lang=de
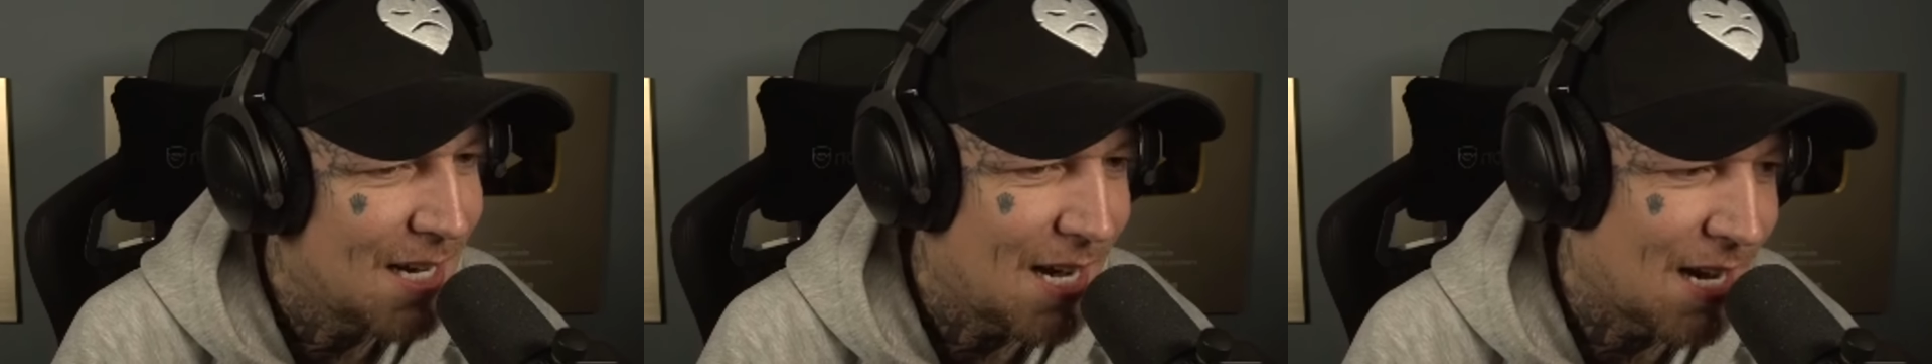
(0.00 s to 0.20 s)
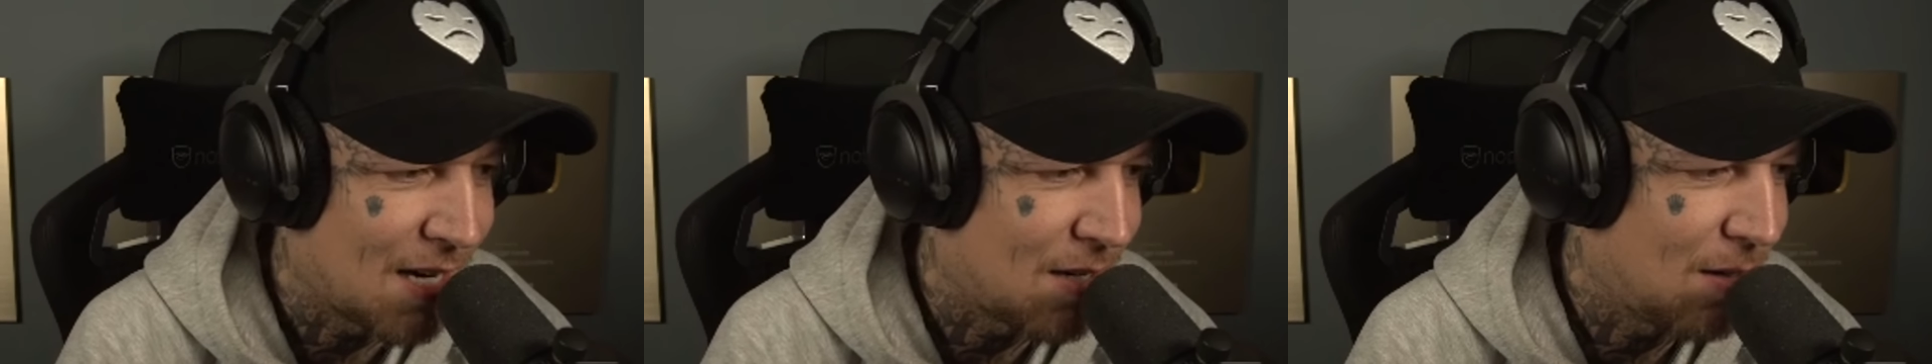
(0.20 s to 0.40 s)

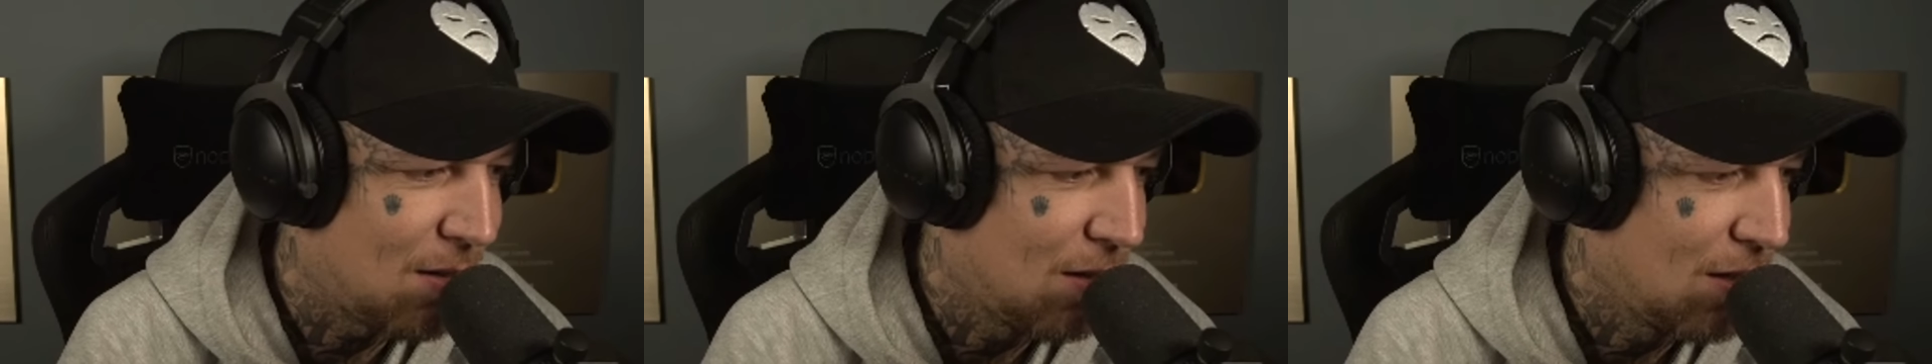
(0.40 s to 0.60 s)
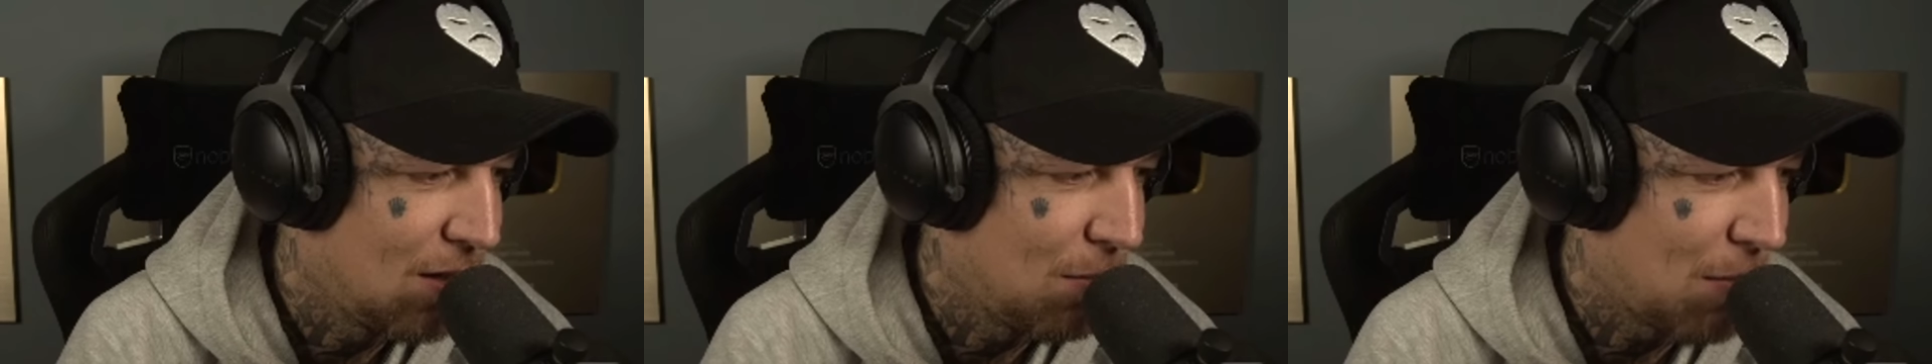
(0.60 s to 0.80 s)
an
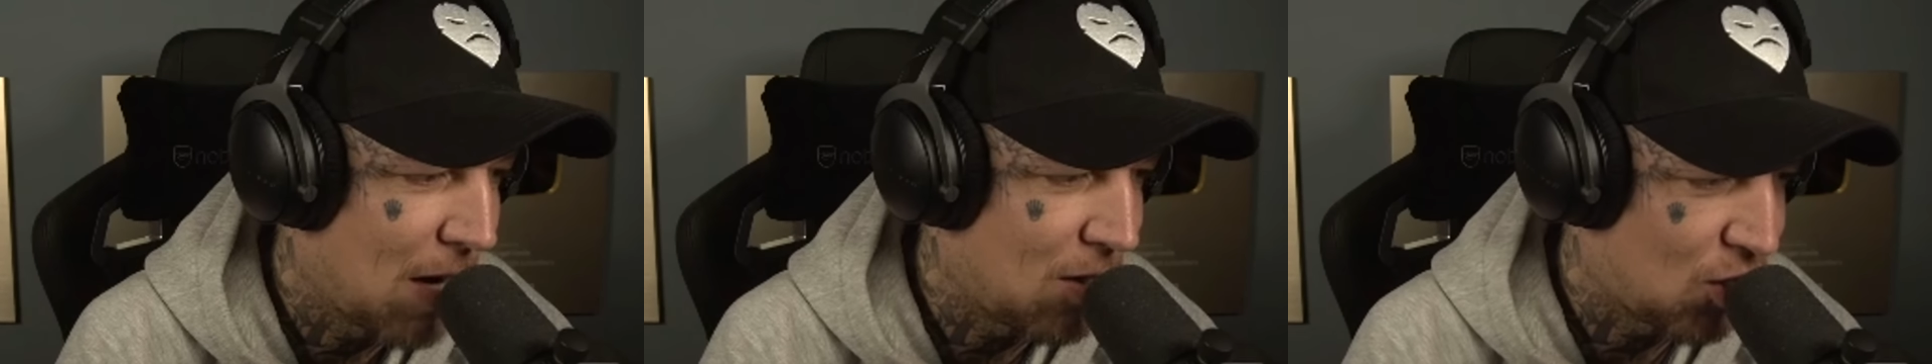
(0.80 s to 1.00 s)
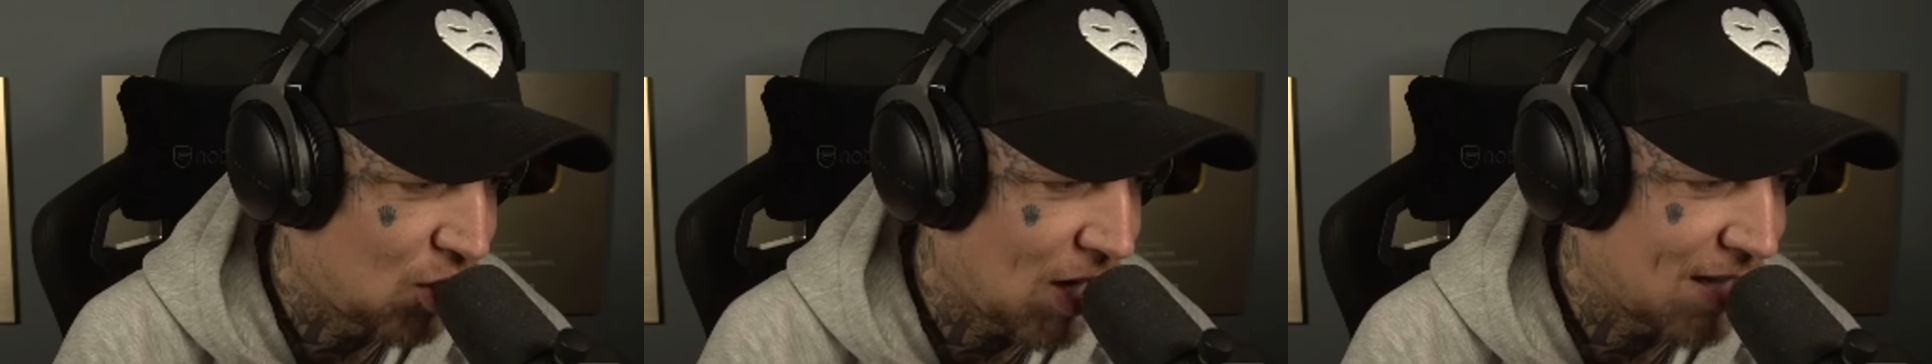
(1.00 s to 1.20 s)

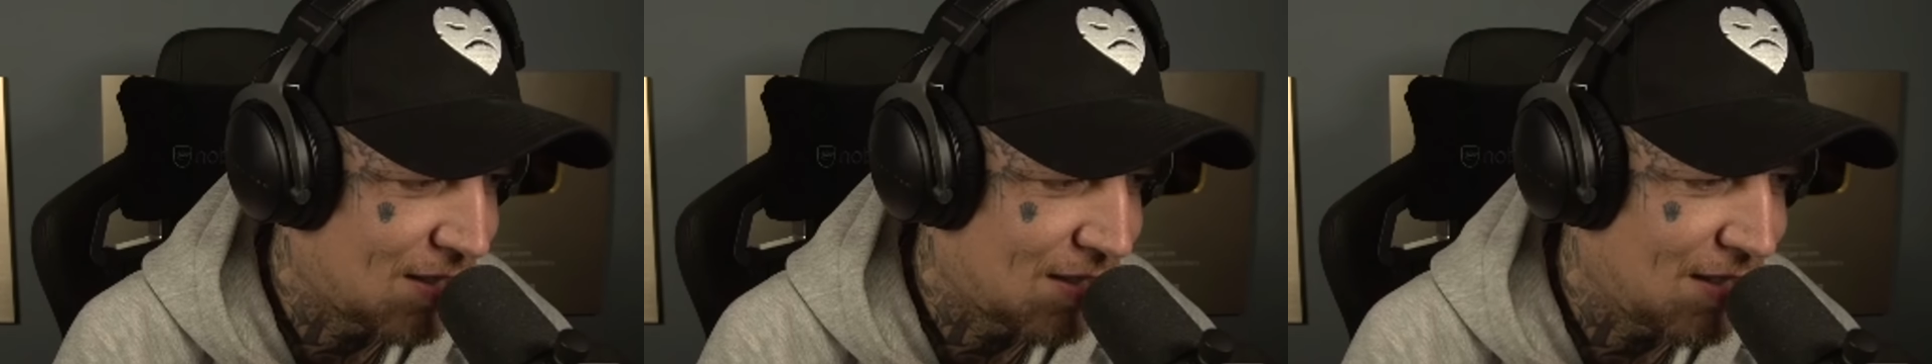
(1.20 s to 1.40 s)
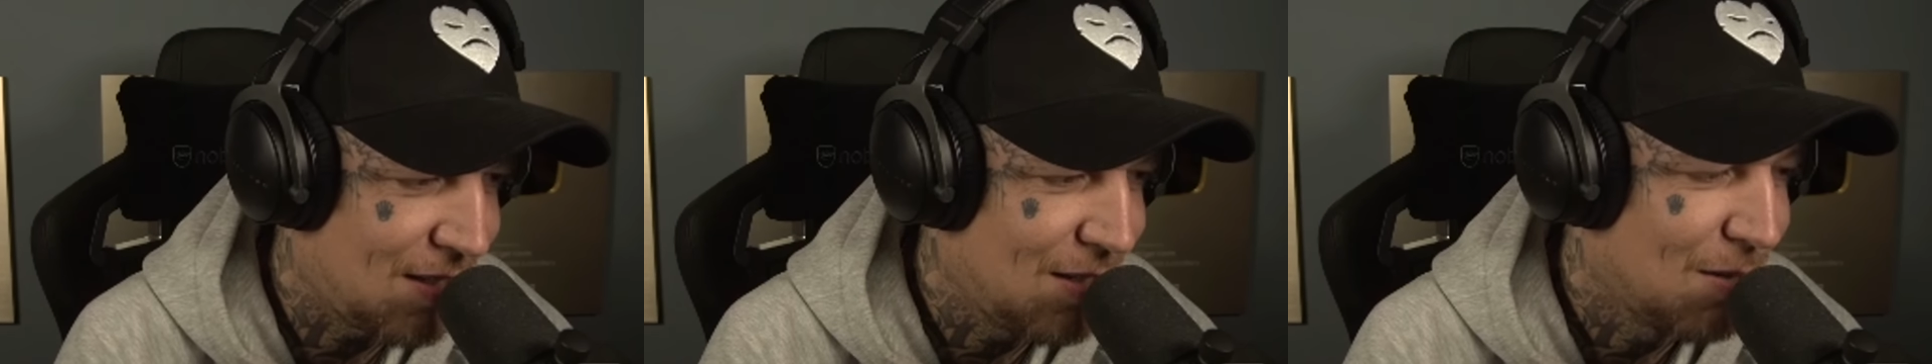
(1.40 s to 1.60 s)
mein
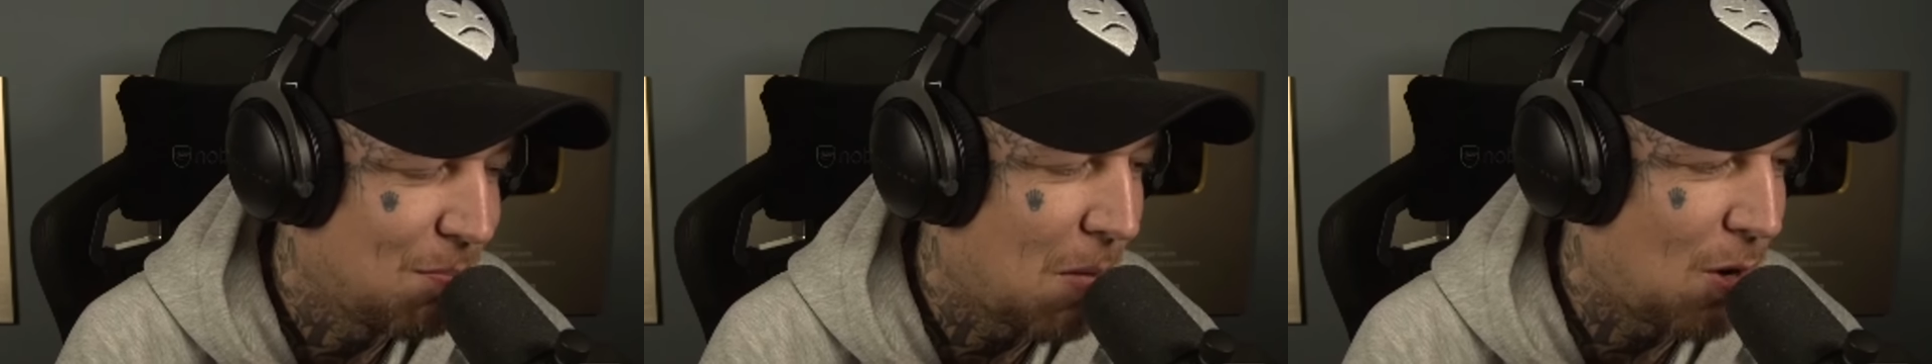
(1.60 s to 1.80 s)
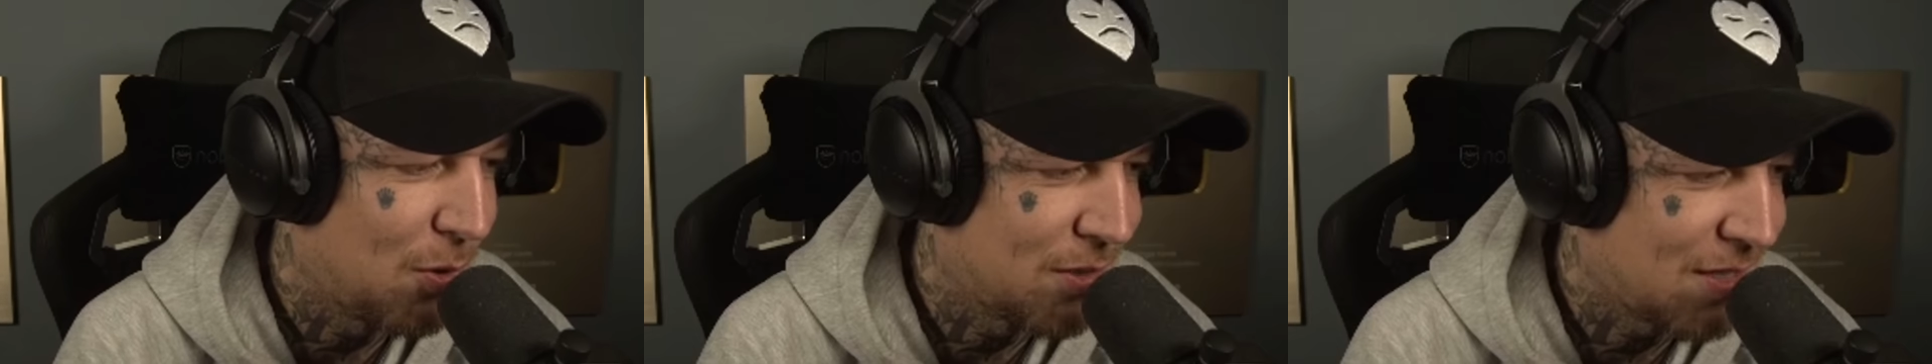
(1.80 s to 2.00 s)
Schatzi
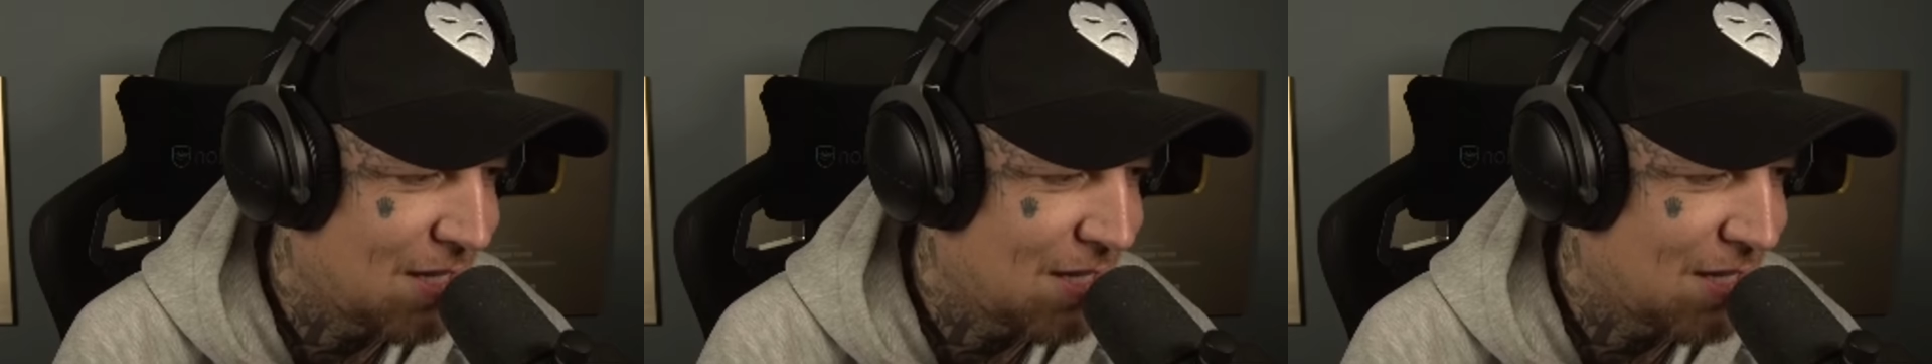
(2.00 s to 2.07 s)
Mausi